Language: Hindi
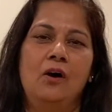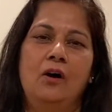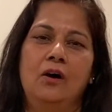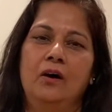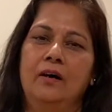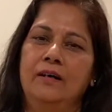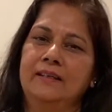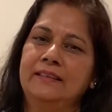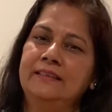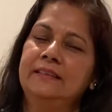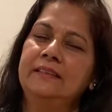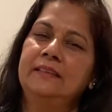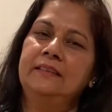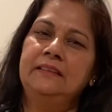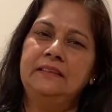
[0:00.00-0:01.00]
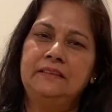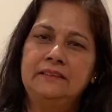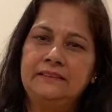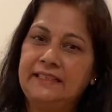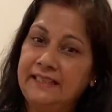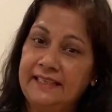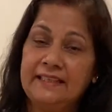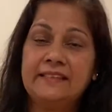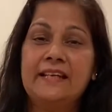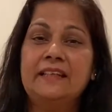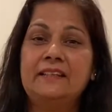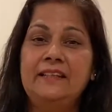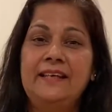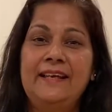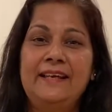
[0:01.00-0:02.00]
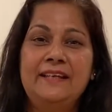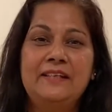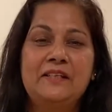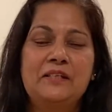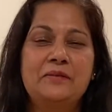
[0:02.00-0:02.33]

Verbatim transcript: और चलिए देखते हैं